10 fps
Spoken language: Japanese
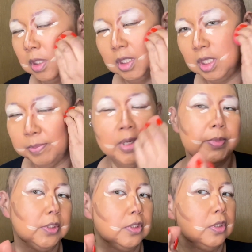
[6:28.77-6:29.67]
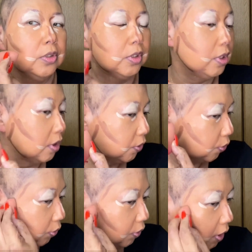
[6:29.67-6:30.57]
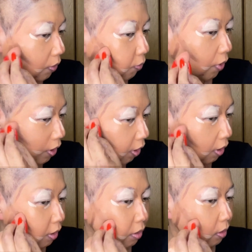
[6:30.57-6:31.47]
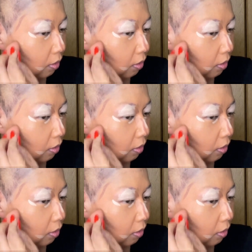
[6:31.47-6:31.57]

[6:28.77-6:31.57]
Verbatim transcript: 今別に好きな女優さんとかいないかな。